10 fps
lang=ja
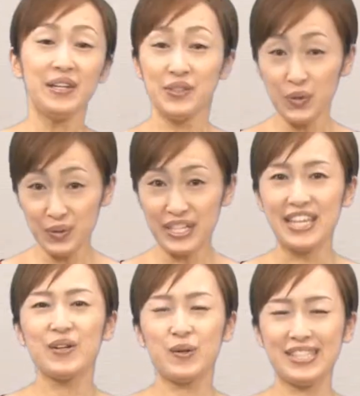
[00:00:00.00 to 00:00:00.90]
特に
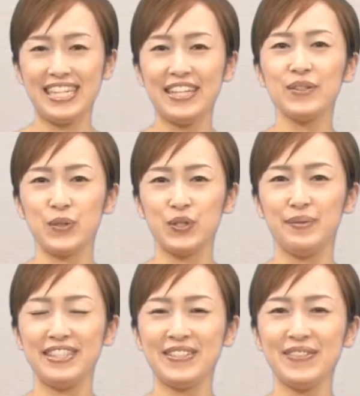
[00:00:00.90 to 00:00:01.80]
こちらの特
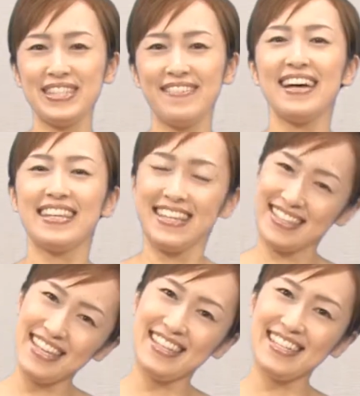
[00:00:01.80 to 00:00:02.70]
別講座は必
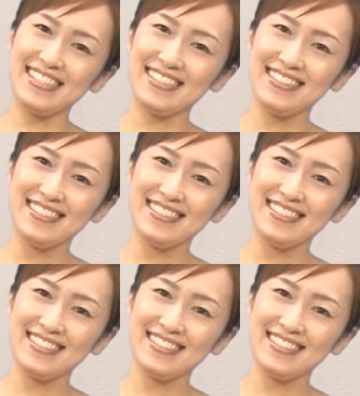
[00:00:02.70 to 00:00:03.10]
見です